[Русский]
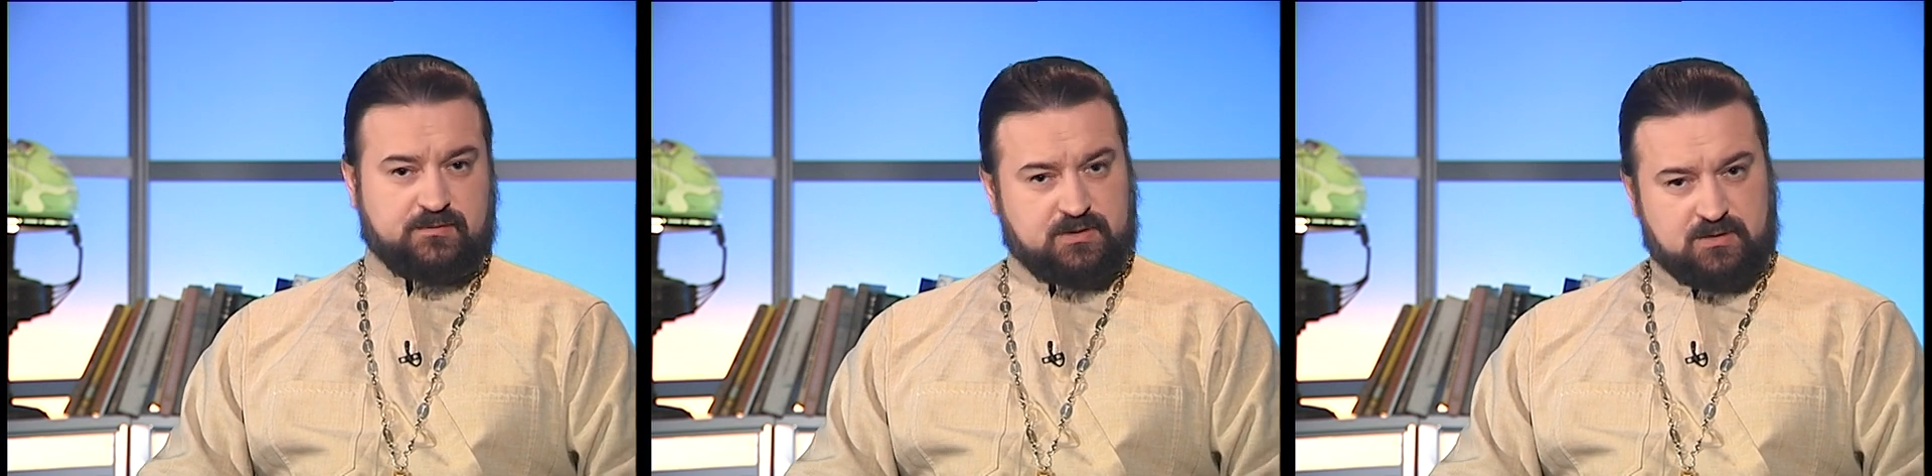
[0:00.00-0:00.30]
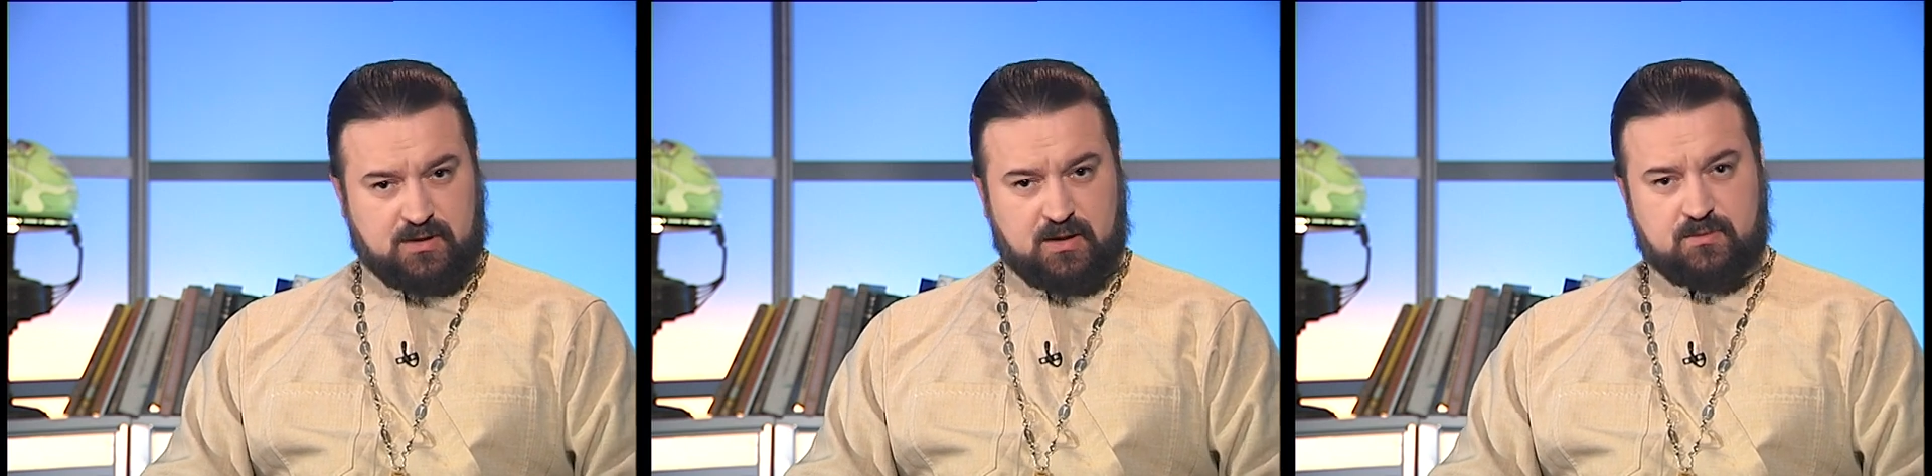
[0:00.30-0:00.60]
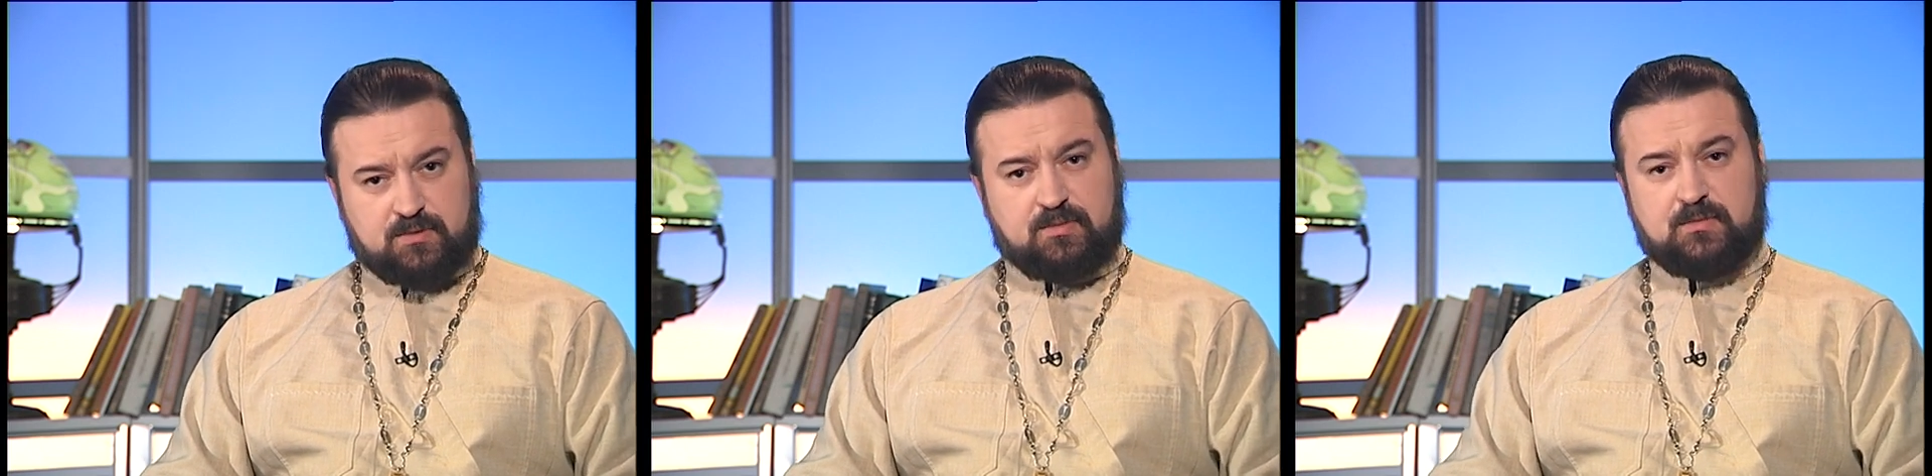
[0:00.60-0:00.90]
Всегда.
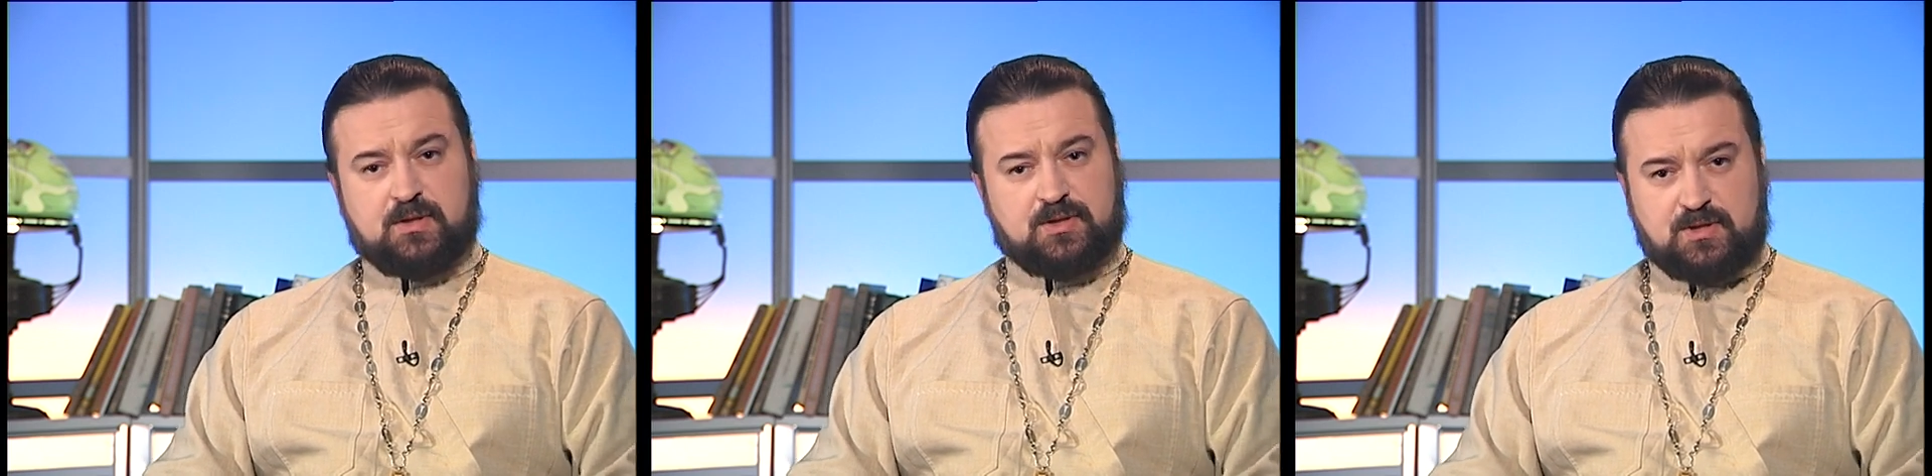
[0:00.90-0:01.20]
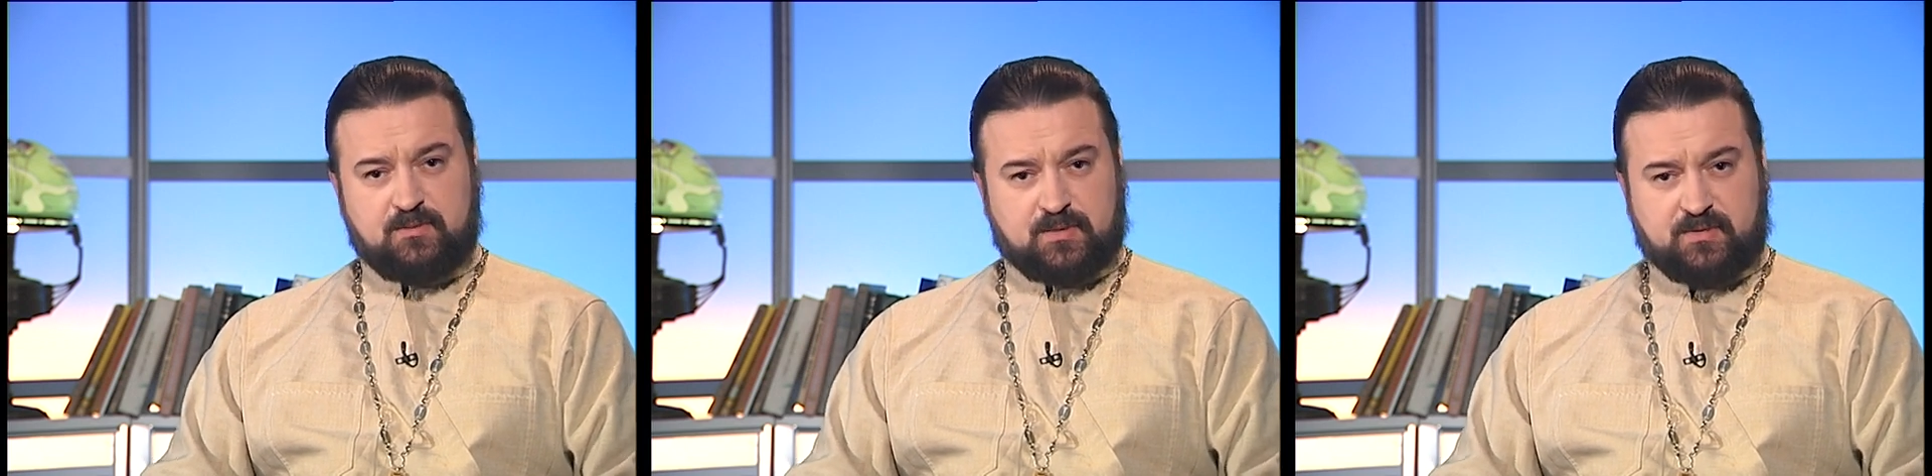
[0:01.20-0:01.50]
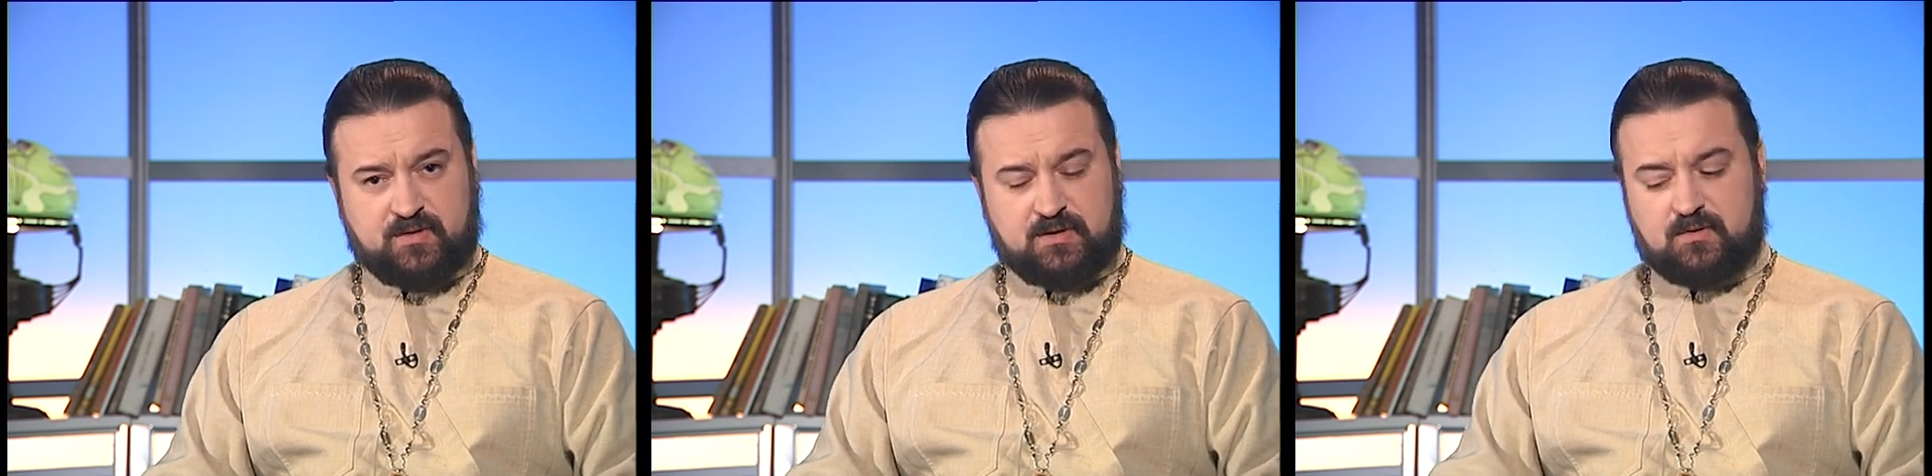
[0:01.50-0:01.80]
Хоть бы мы каждый день
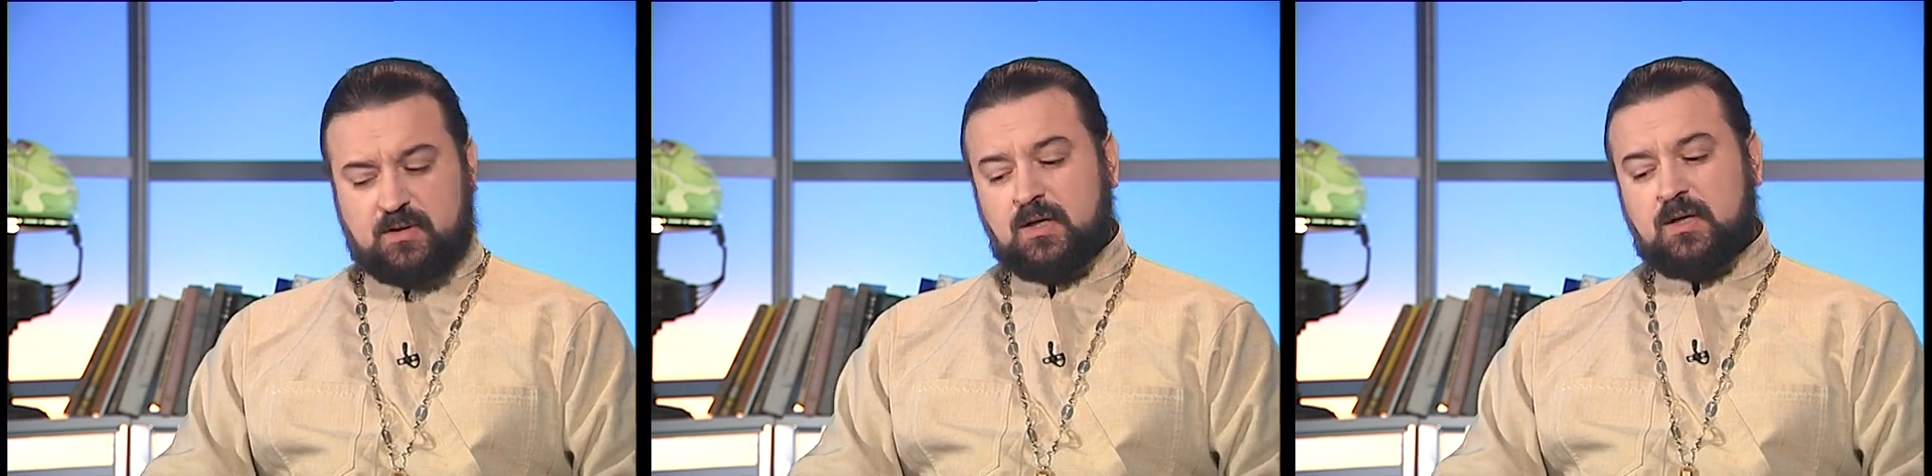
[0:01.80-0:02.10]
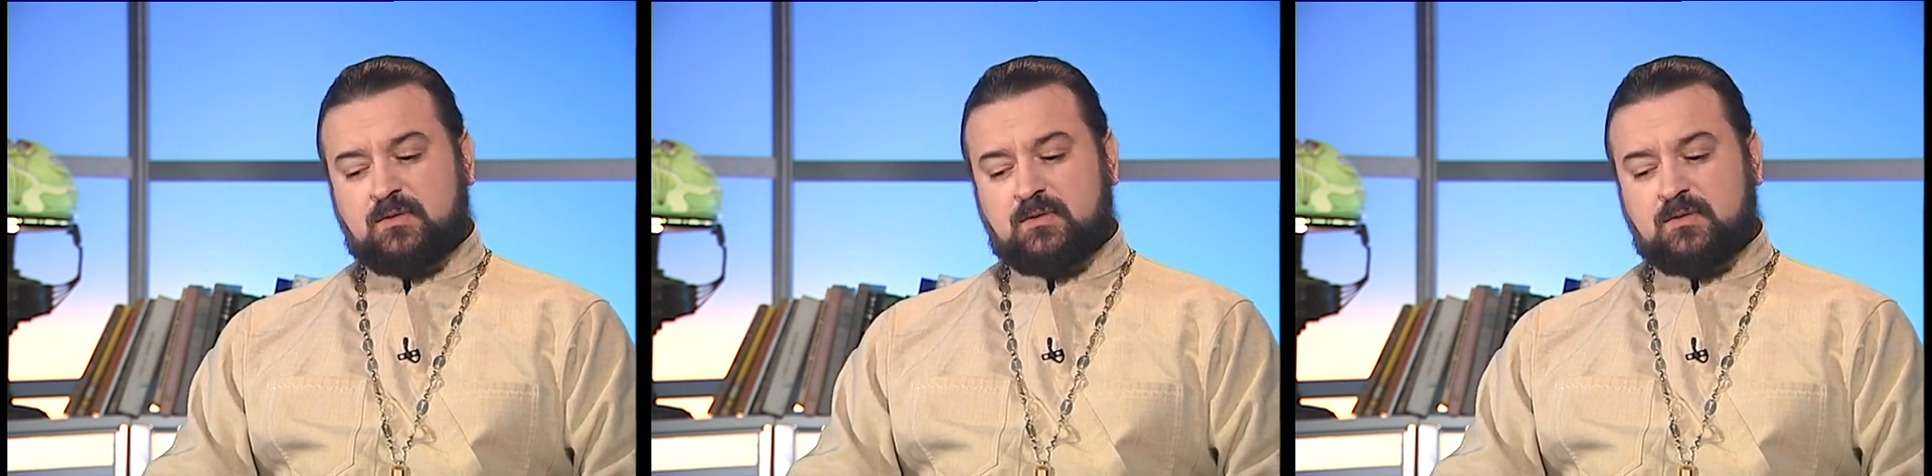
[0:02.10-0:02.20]
проповедовали,